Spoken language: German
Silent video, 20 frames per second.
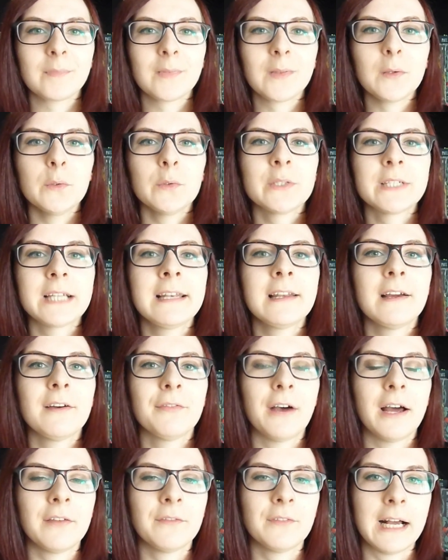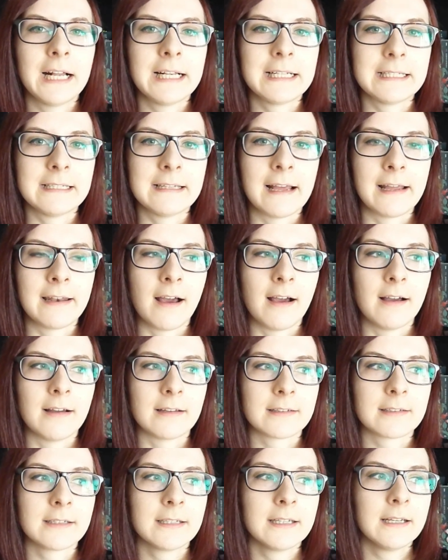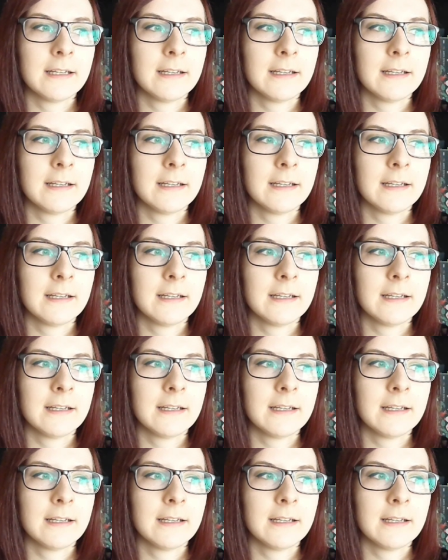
Und dann erfahren wir halt in einer Art